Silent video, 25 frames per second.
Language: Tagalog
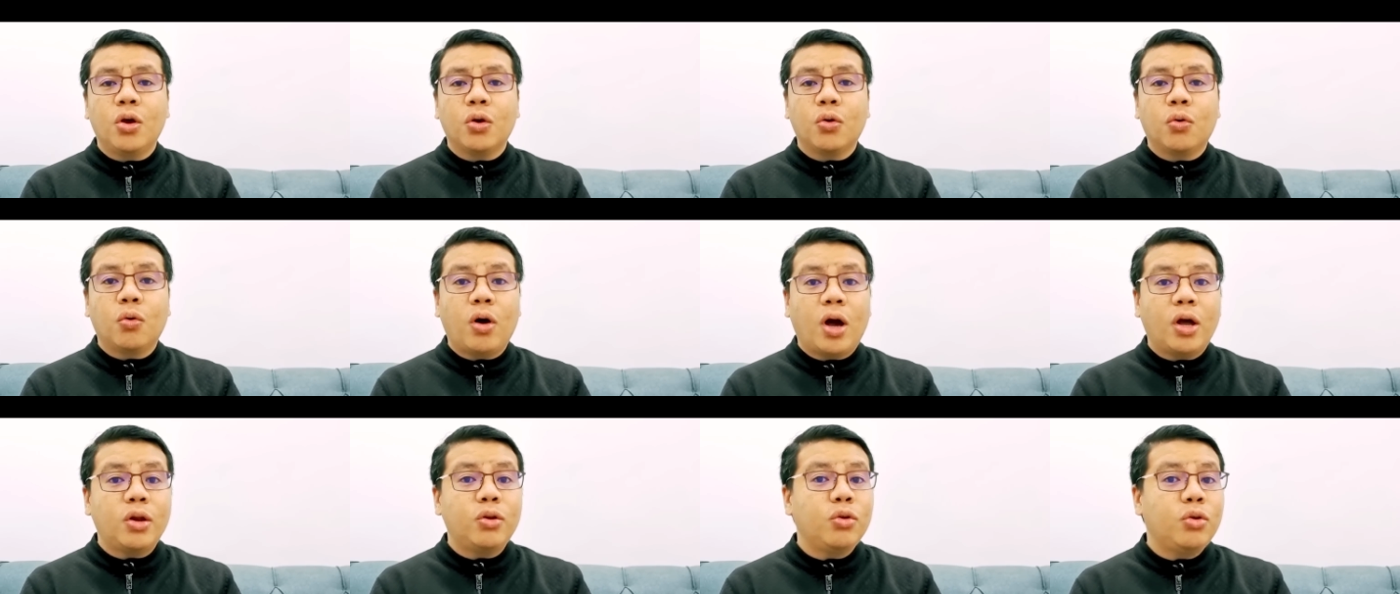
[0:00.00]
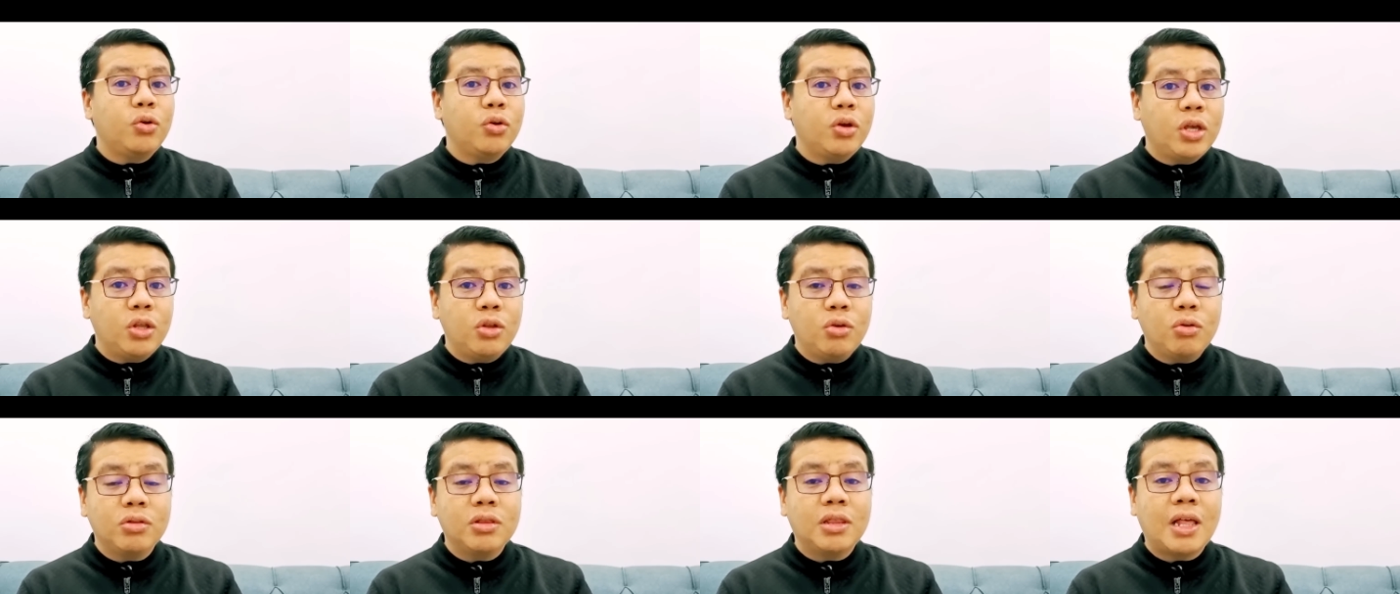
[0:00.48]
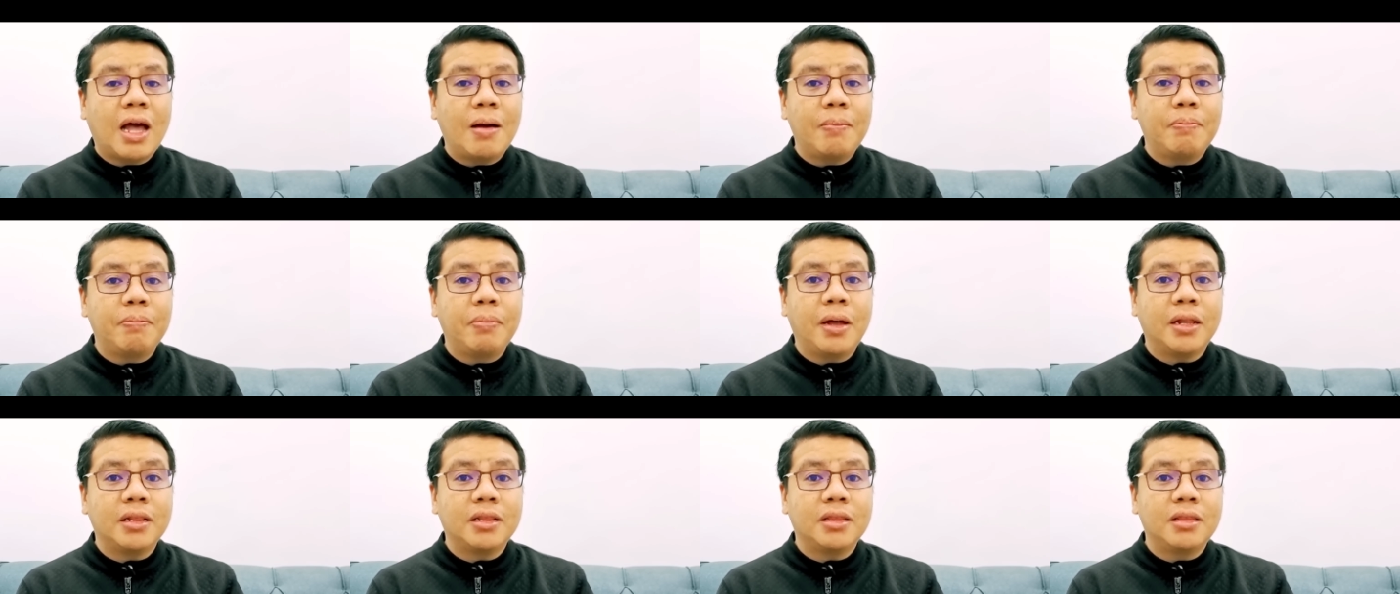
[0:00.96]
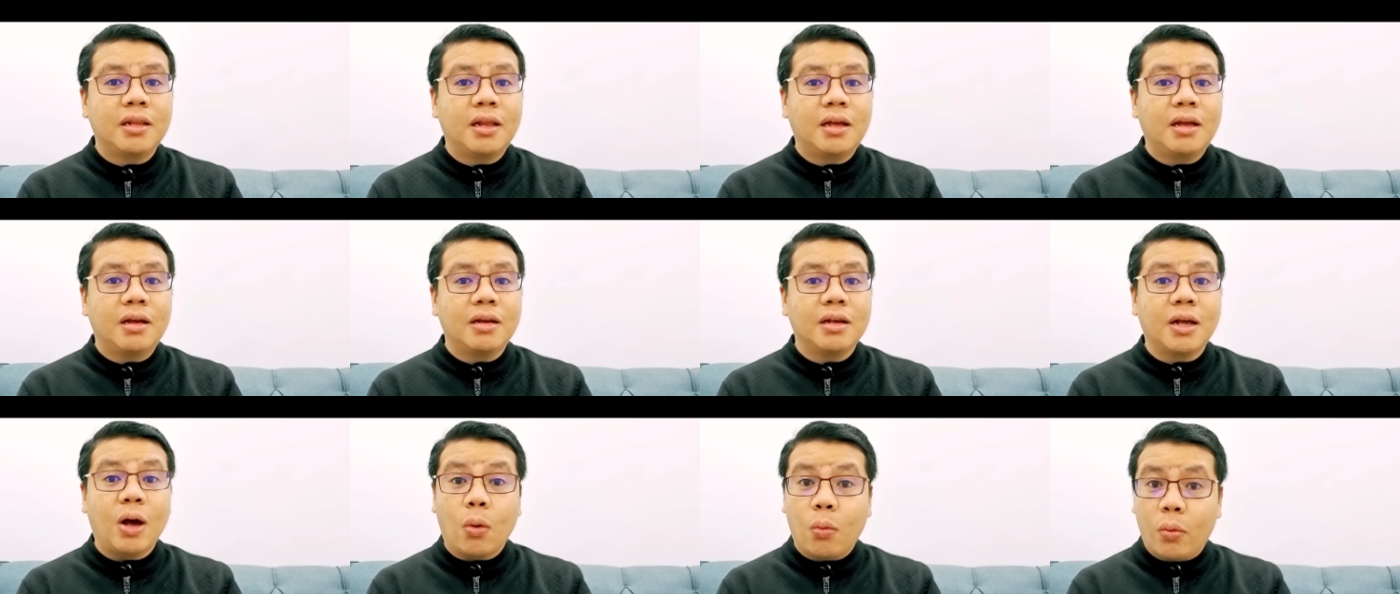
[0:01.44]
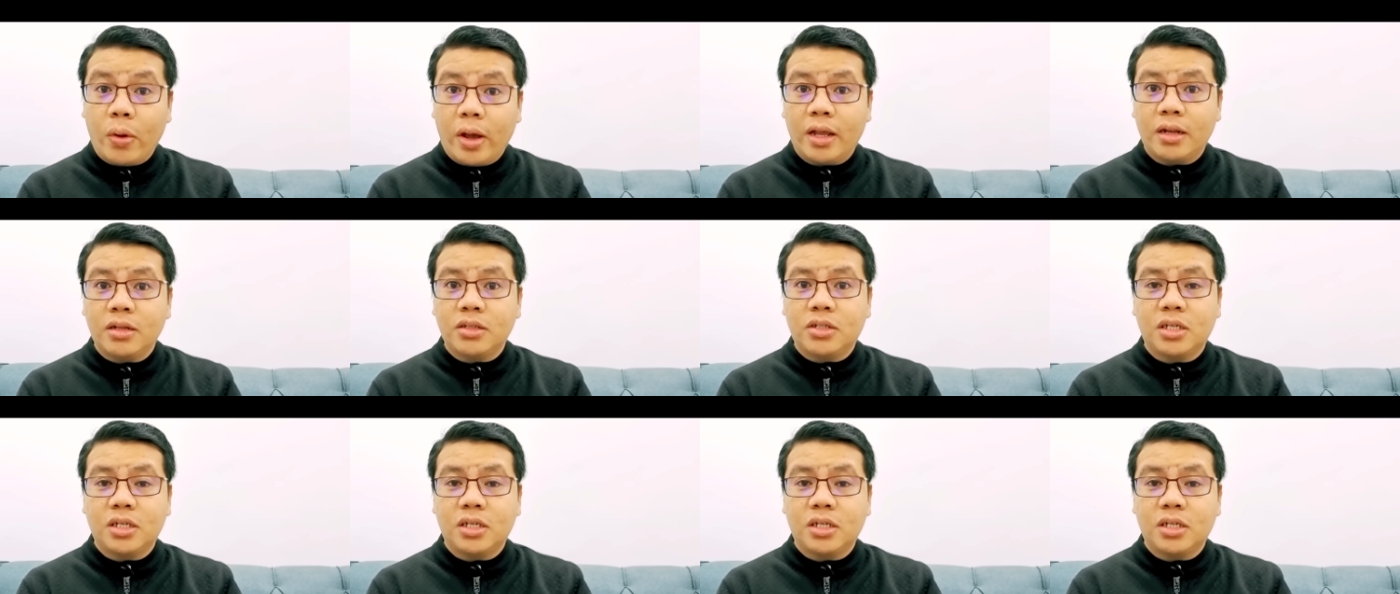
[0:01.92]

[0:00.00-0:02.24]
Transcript: kung ano yung inyong dapat na gawin